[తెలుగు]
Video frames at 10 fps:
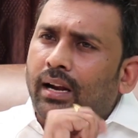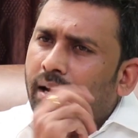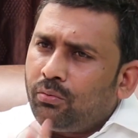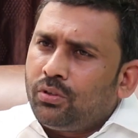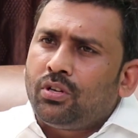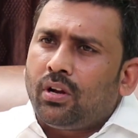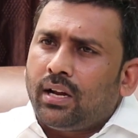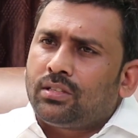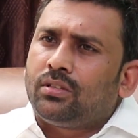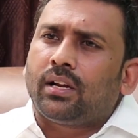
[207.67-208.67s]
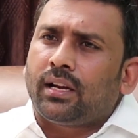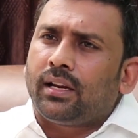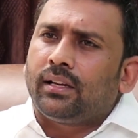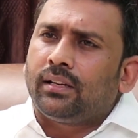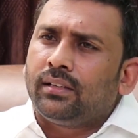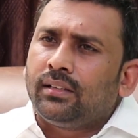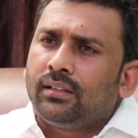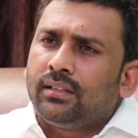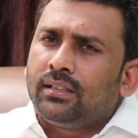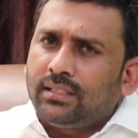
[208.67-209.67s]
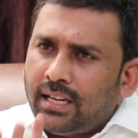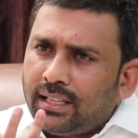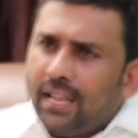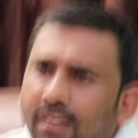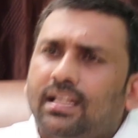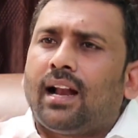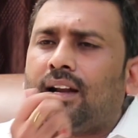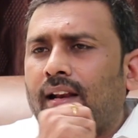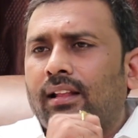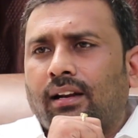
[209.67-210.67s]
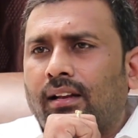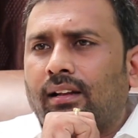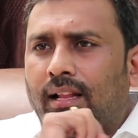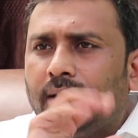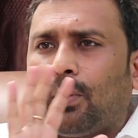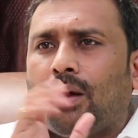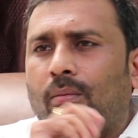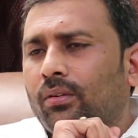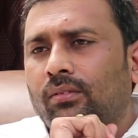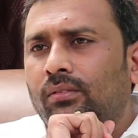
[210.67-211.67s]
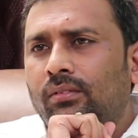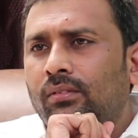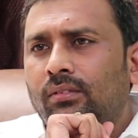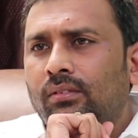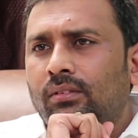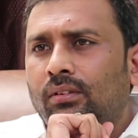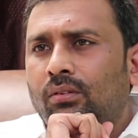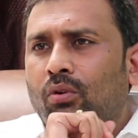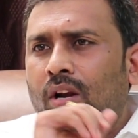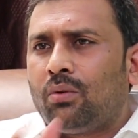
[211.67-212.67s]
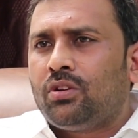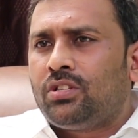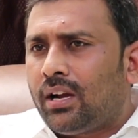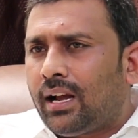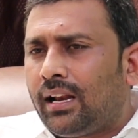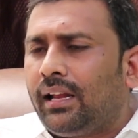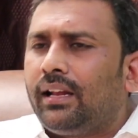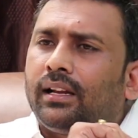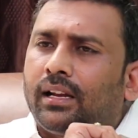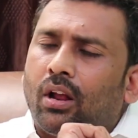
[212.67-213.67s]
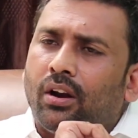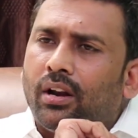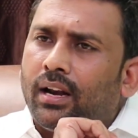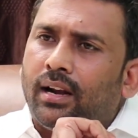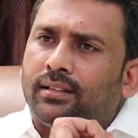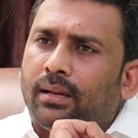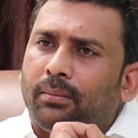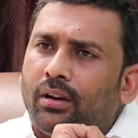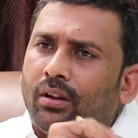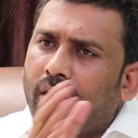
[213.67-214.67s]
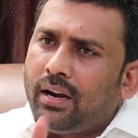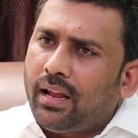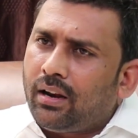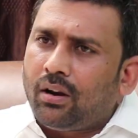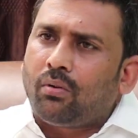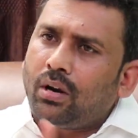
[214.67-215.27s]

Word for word: అంటే ఉద్యోగస్తులకి జీతాలు సాలటలేదంట అది ప్రాబ్లం ఉన్న ఉద్యోగాలే కరోనా లాంటి సమయంలో రెండేళ్లలో